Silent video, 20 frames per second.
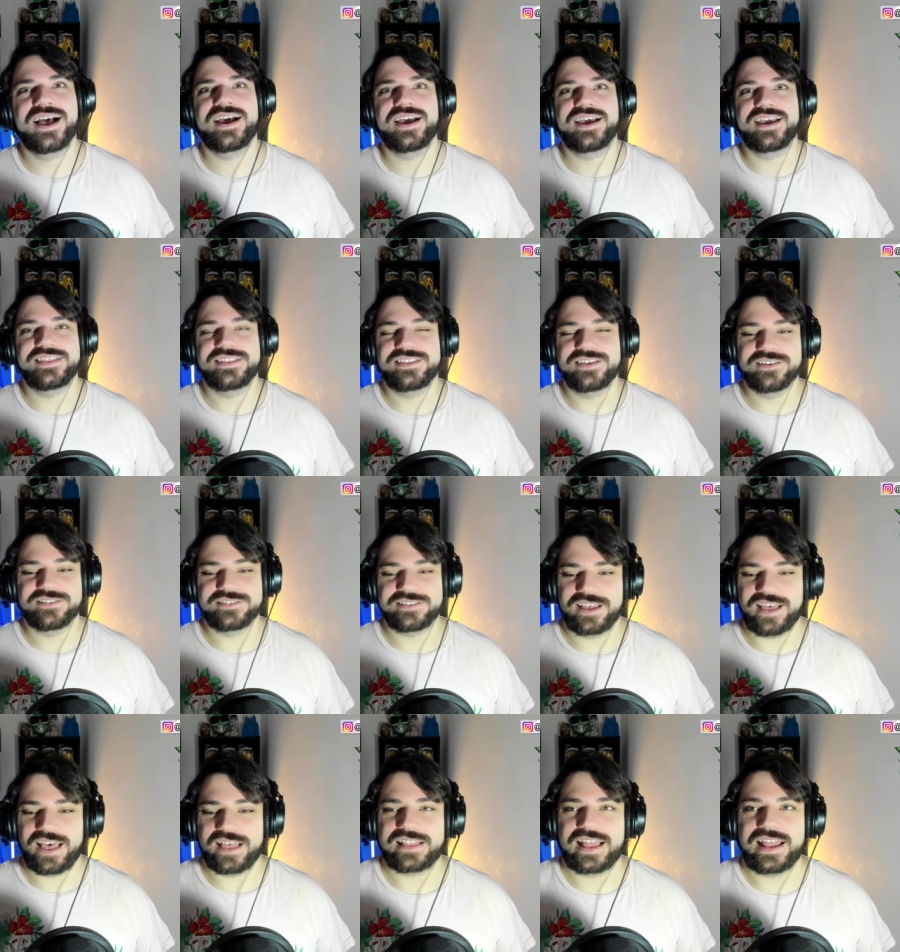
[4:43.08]
Ay, Dios.
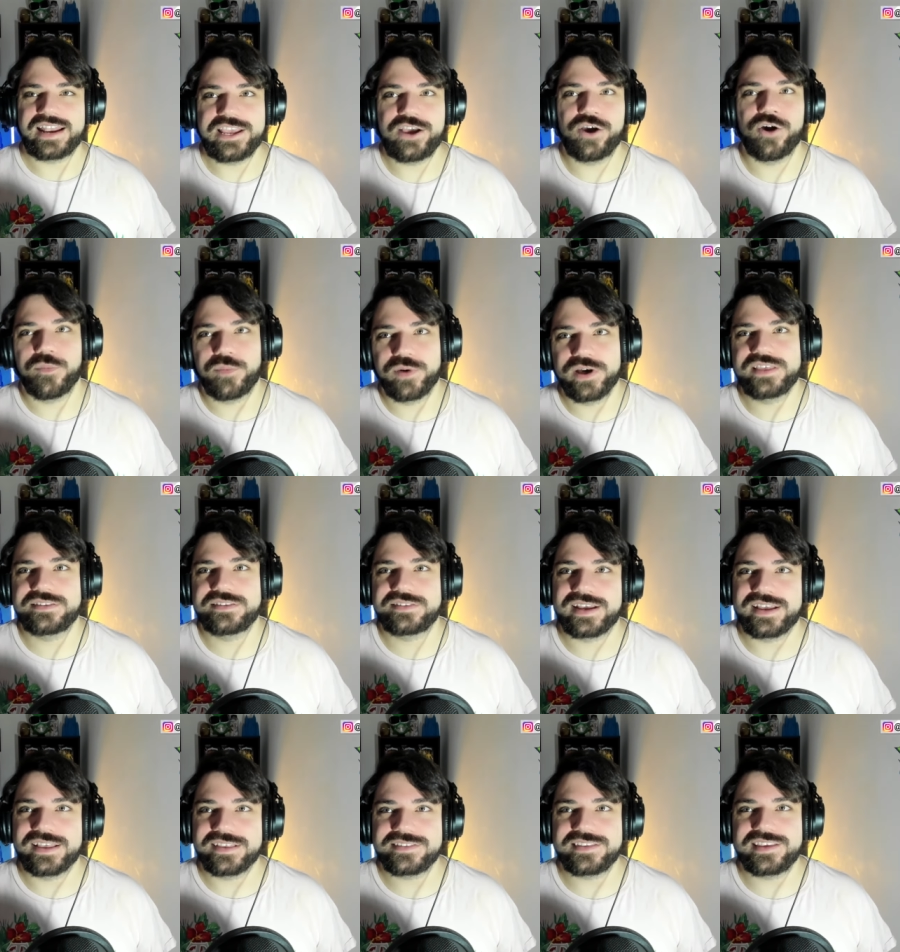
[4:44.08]
Hasta Nico después
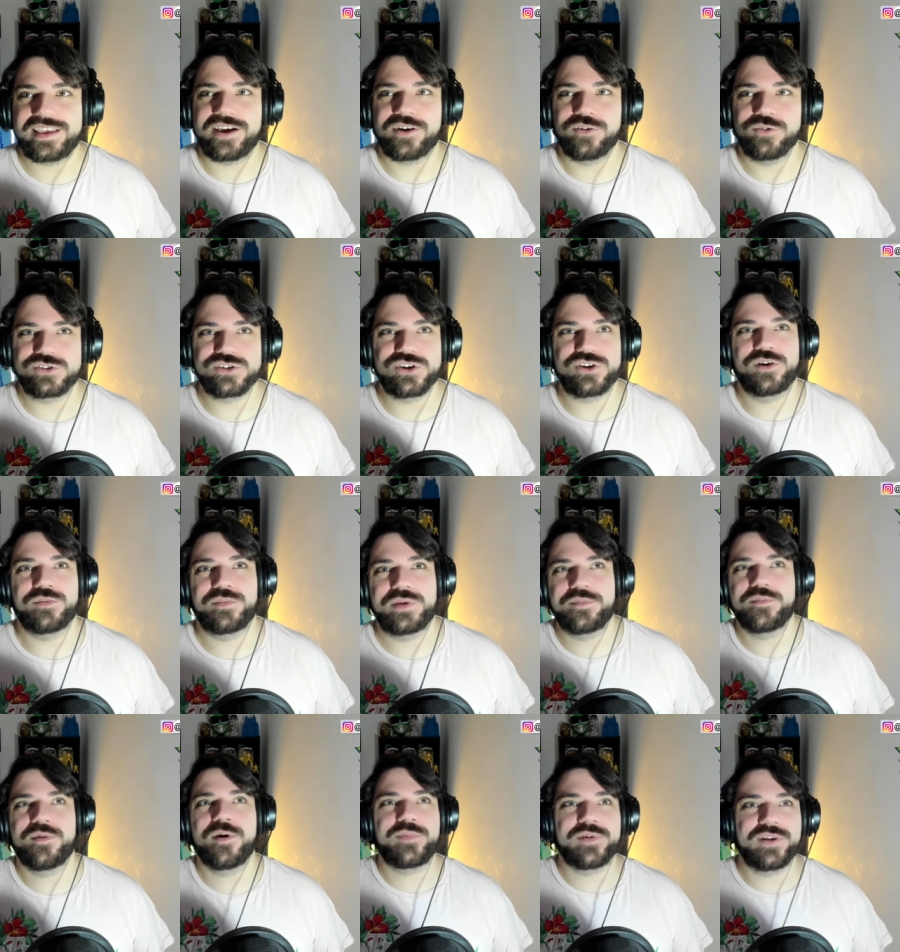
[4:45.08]
dice que sí, que escuchó lo
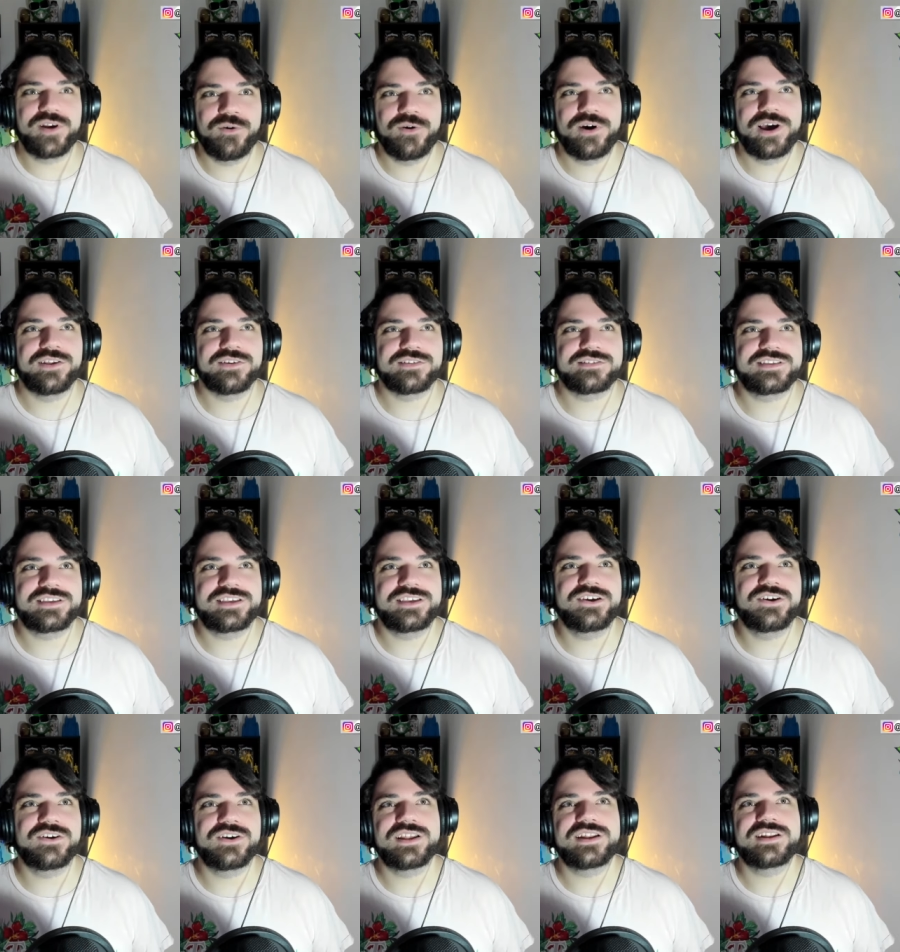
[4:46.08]
mismo, pero bueno,
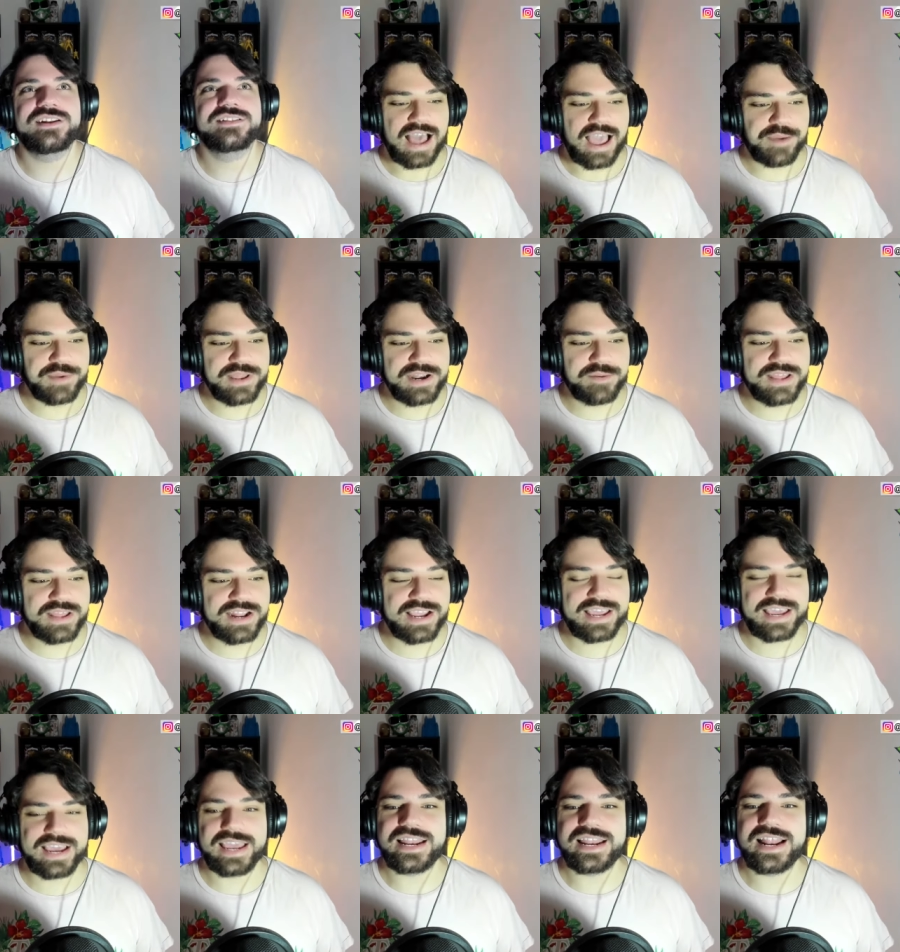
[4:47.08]
siguió él. Ay, miren, miren
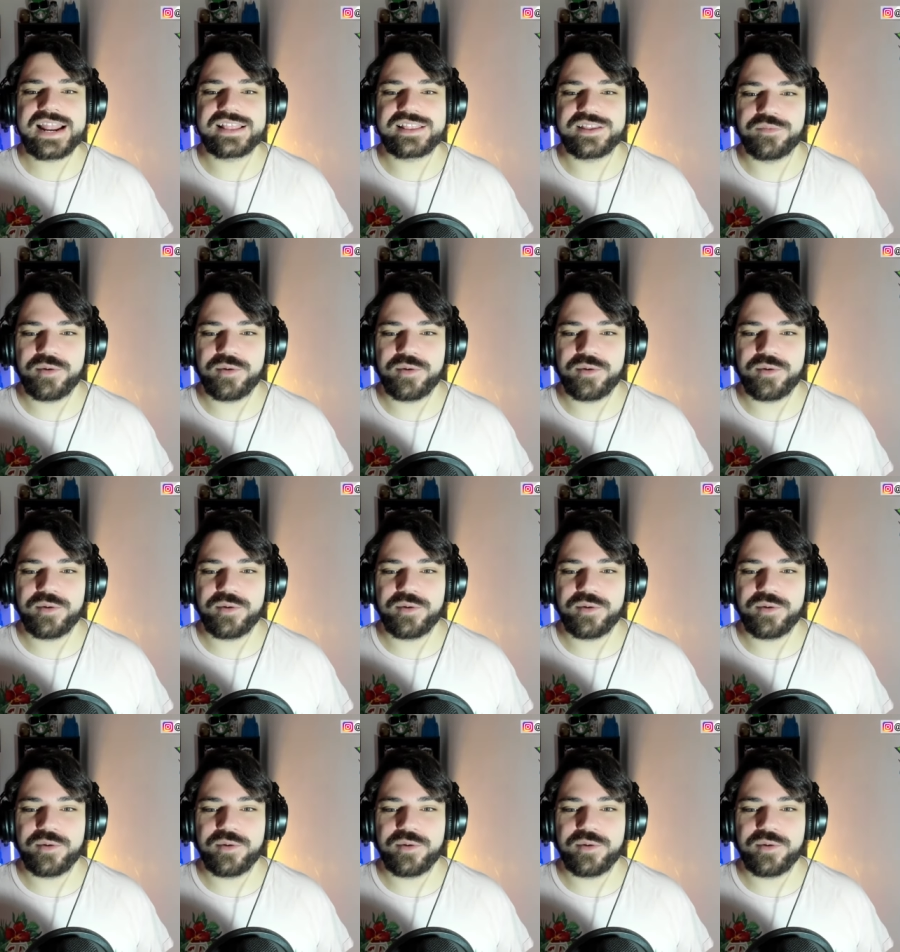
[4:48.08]
qué genial este